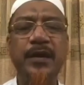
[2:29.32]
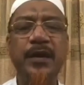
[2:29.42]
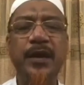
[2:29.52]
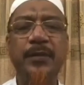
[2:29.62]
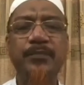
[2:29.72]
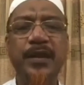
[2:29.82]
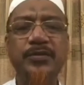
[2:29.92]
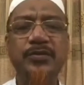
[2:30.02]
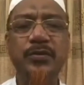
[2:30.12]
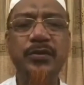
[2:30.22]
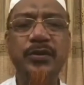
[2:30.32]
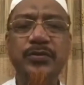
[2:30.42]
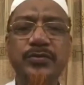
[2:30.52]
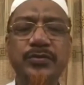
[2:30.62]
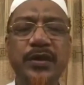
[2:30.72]
আপনারা সকলে
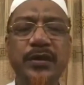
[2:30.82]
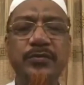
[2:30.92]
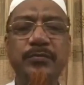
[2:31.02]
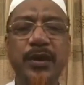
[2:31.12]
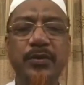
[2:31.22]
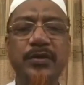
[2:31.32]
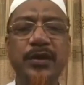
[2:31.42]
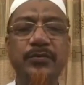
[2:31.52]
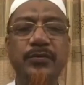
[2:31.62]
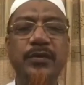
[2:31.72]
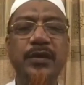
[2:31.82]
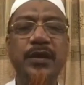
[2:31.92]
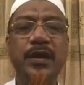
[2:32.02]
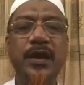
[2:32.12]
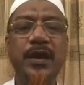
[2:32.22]
সুস্থ থাকুন ভালো থাকুন
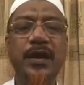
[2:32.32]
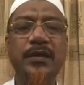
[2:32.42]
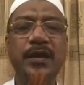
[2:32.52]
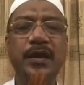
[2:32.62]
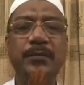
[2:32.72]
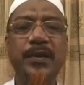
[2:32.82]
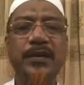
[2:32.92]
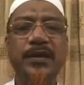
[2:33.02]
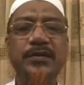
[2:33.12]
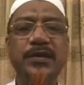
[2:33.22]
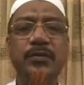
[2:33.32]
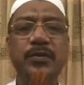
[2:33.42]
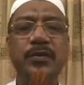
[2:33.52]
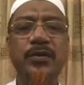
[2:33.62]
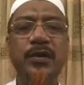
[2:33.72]
আল্লাহ তালা মাদ্রাসাগুলোর
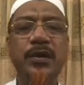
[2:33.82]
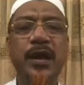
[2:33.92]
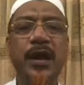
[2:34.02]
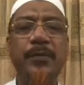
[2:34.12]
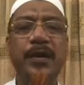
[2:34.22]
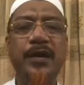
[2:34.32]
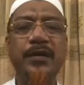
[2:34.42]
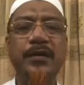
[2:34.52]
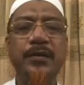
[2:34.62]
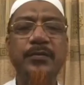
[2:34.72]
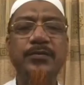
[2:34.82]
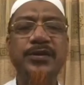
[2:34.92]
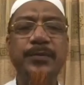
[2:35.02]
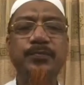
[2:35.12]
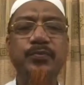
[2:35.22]
আবার
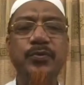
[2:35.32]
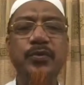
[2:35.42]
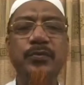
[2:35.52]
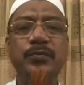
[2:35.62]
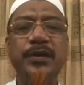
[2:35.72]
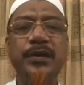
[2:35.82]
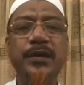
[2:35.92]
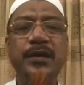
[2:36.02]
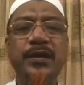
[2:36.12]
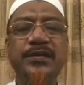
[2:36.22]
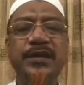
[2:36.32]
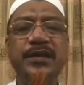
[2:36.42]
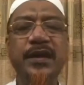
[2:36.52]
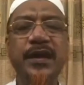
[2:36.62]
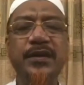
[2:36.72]
সেই পুরোদমে
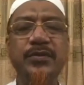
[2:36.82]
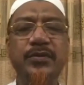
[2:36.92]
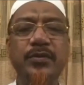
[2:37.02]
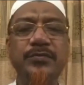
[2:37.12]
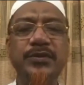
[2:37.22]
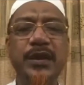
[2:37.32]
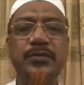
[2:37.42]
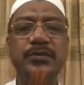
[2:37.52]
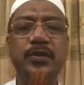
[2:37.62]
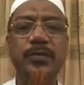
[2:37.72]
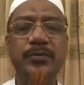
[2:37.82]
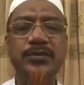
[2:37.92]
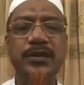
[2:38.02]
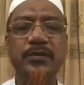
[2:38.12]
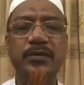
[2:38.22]
শিক্ষা কার্যক্রম চালুর জন্য
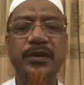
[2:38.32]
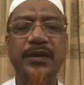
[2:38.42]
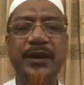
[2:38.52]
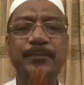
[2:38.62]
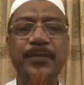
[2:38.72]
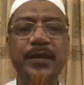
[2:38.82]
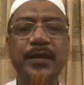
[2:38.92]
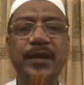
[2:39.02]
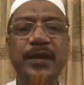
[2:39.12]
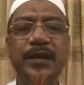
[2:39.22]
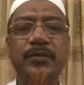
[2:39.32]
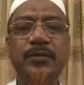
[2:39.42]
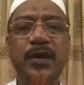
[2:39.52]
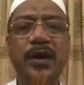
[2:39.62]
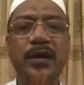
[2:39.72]
ব্যবস্থা করে দেন এই
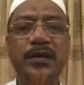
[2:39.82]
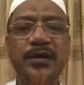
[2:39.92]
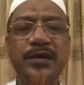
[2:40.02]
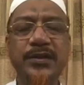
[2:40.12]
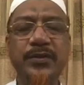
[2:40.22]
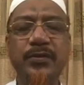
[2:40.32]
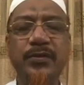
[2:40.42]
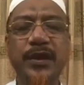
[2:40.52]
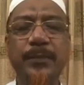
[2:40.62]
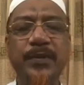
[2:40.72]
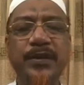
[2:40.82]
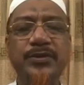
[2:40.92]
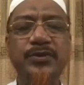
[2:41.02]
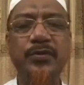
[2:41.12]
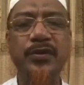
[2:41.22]
দোয়া নিজেও করি আপনাদের
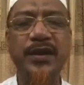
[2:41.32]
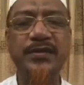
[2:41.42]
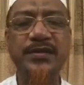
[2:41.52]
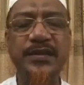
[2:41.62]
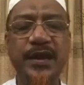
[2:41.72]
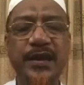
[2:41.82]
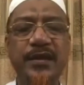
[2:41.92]
সকলের কাছে চাই